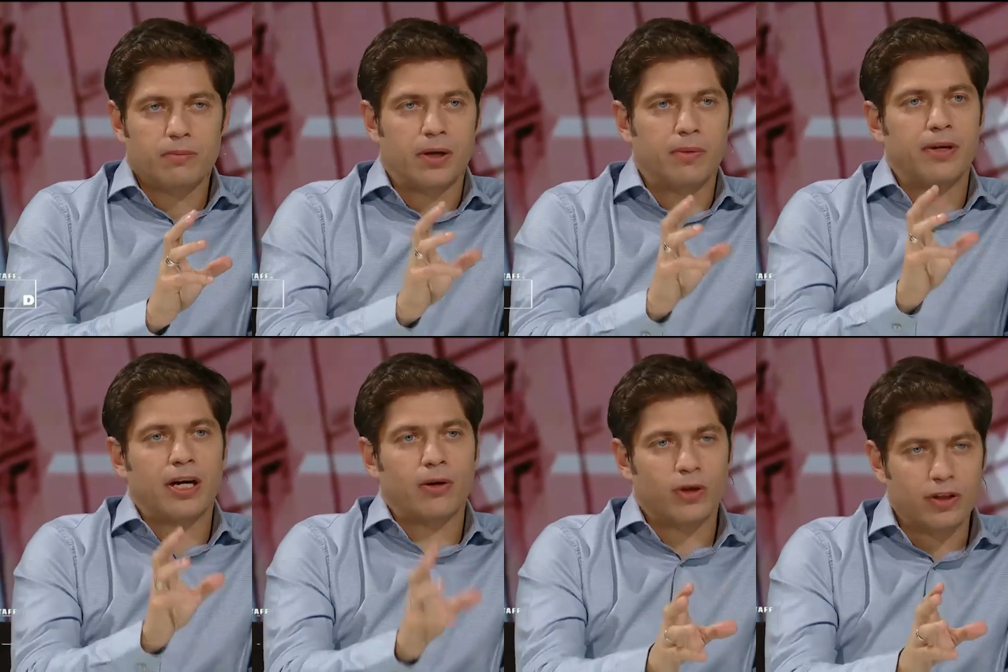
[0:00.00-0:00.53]

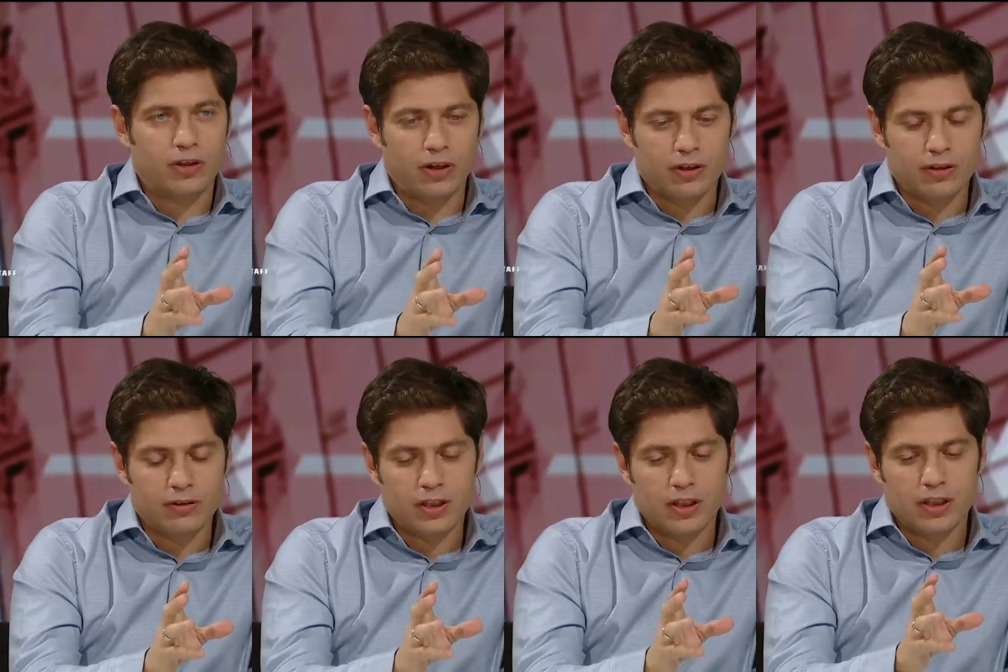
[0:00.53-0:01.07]
Primera
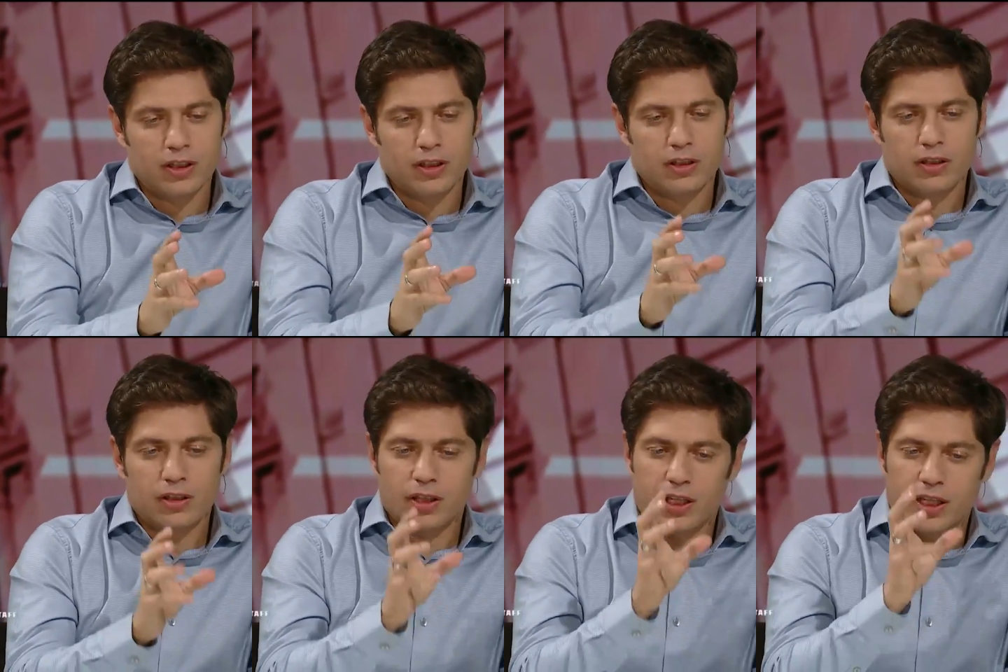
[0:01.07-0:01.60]
cuestión,
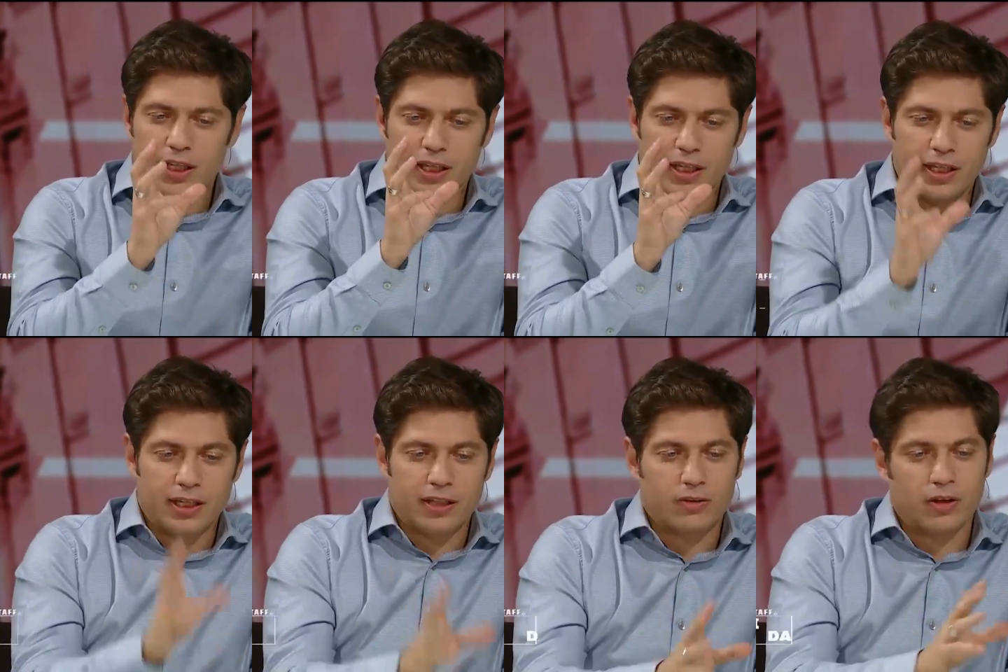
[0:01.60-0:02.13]
eh,